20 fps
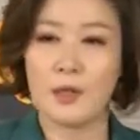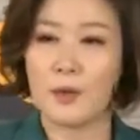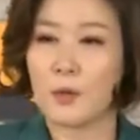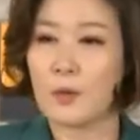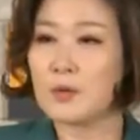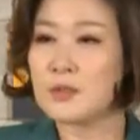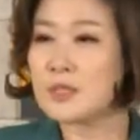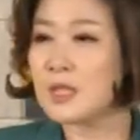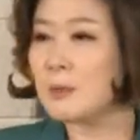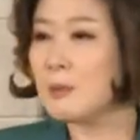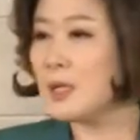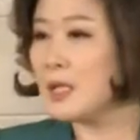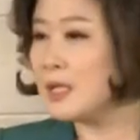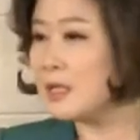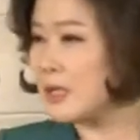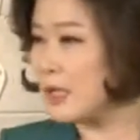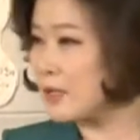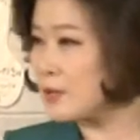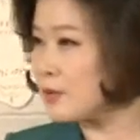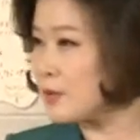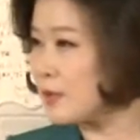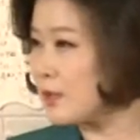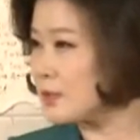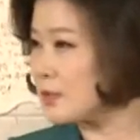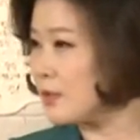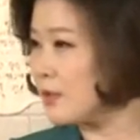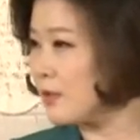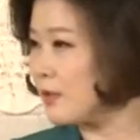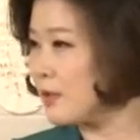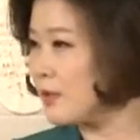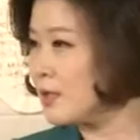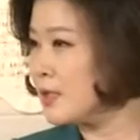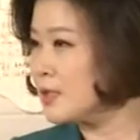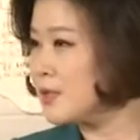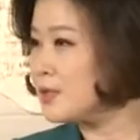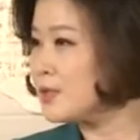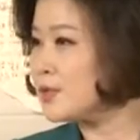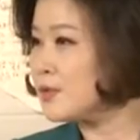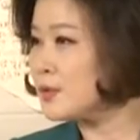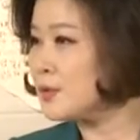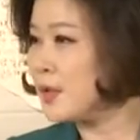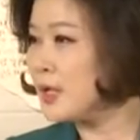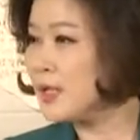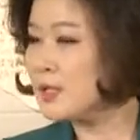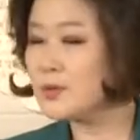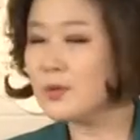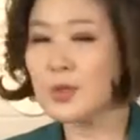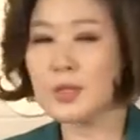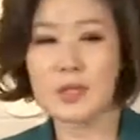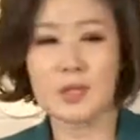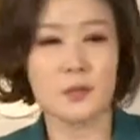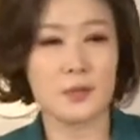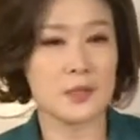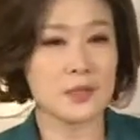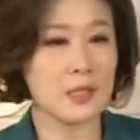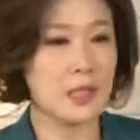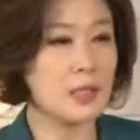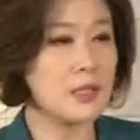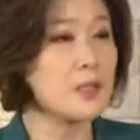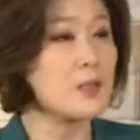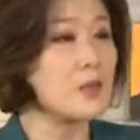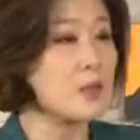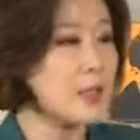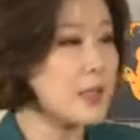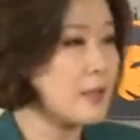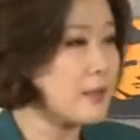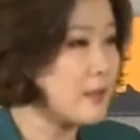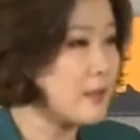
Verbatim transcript: 혼자만의 장소에서 스스로 해소하기 위해서 하는 거예요.